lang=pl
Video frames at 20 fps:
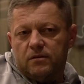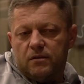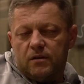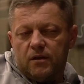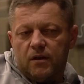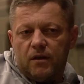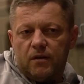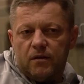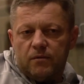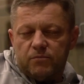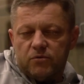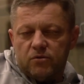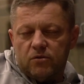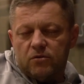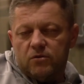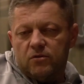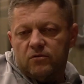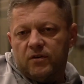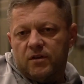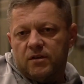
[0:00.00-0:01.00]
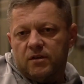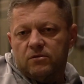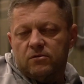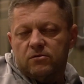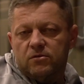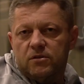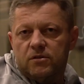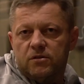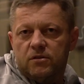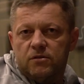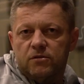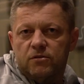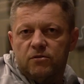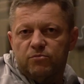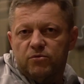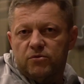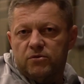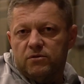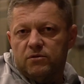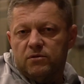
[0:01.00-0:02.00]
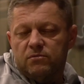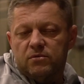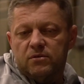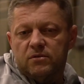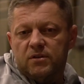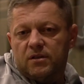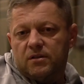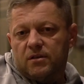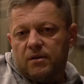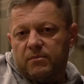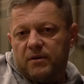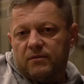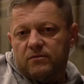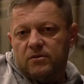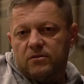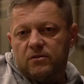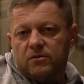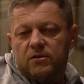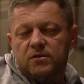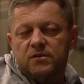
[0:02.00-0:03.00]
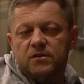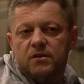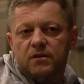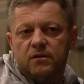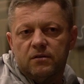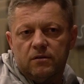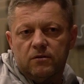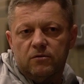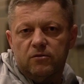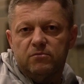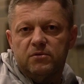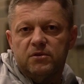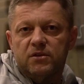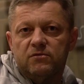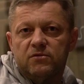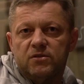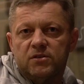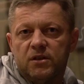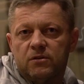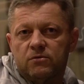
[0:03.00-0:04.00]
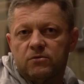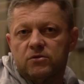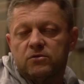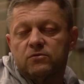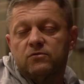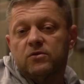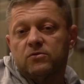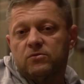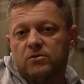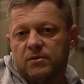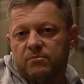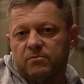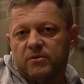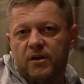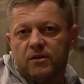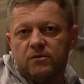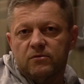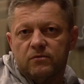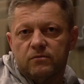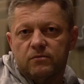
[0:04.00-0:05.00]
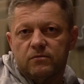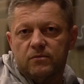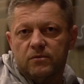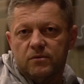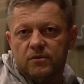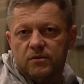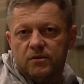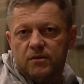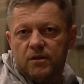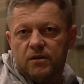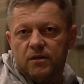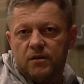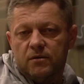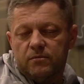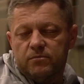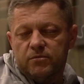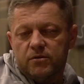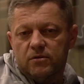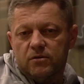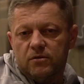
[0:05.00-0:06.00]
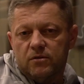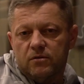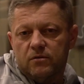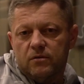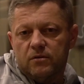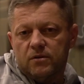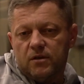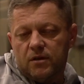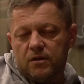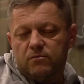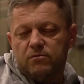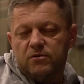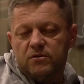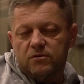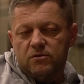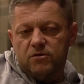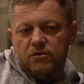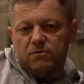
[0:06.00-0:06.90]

te przygotowania troszeczkę się opóźniły, bo tak naprawdę do końca kluby nie wiedziały, czy w ogóle pojadą na, na obozy